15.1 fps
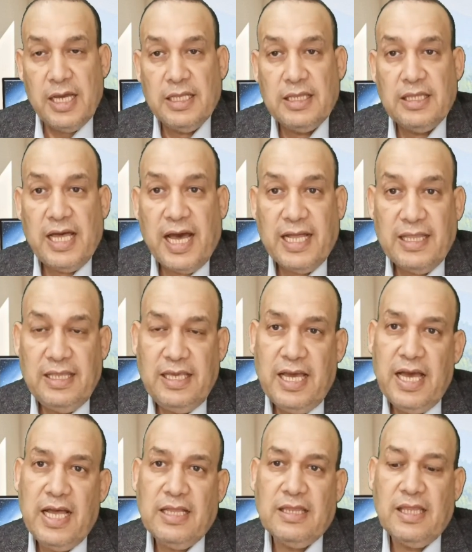
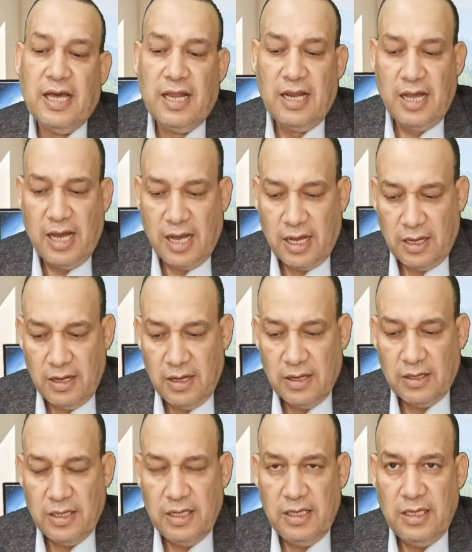التحديات
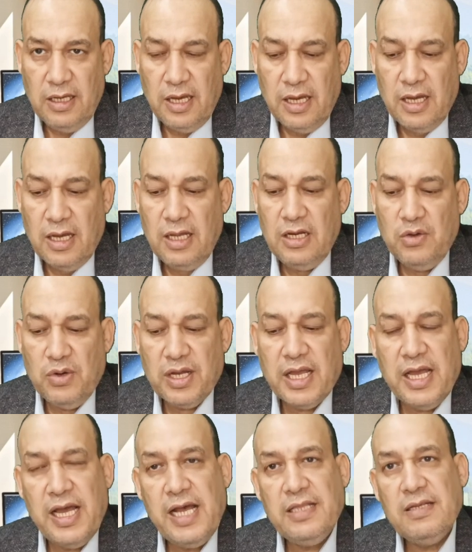الأخلاقية
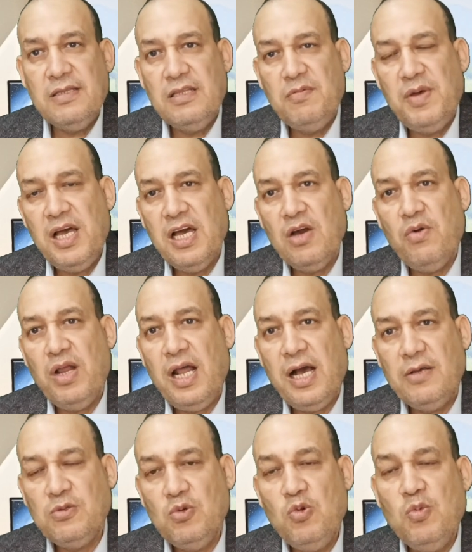لواجهات الدماغ
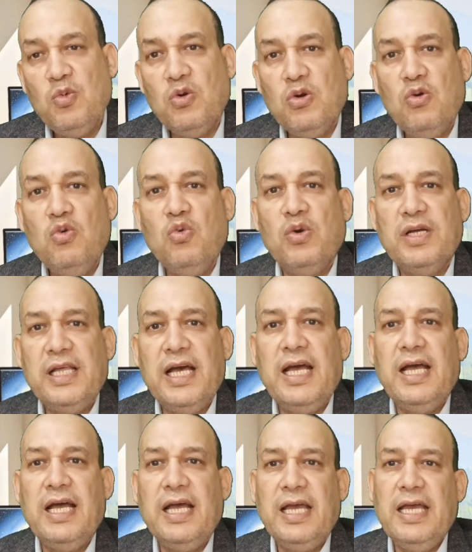والحاسوب وهو
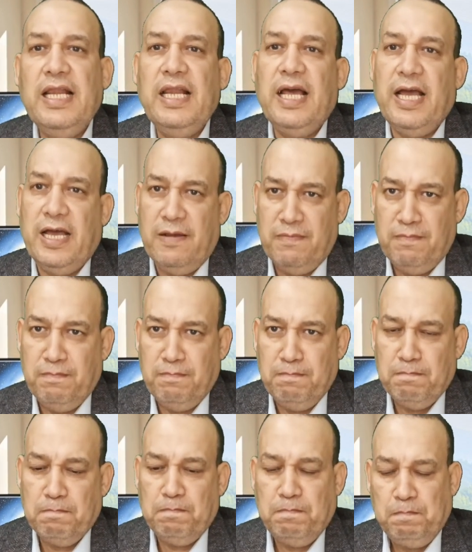ده الأهم
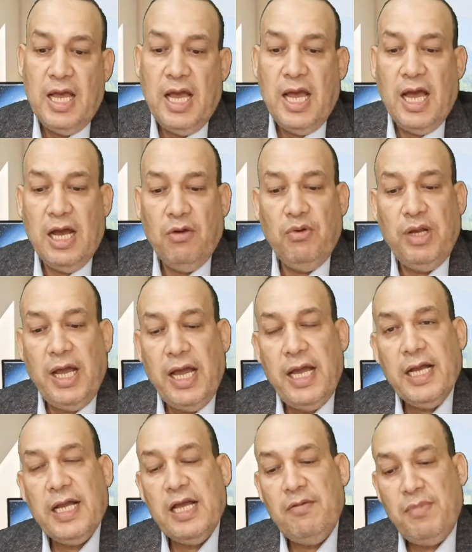أول
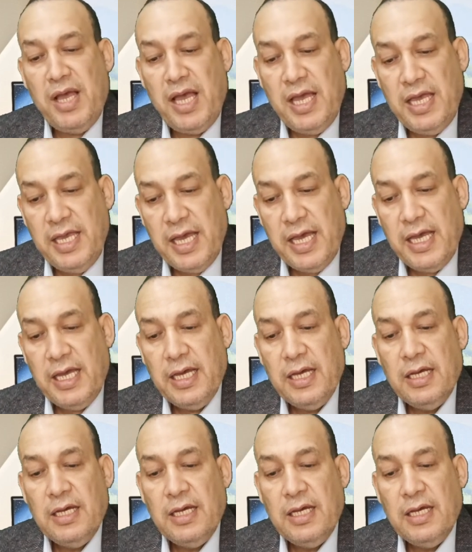حاجة ما هي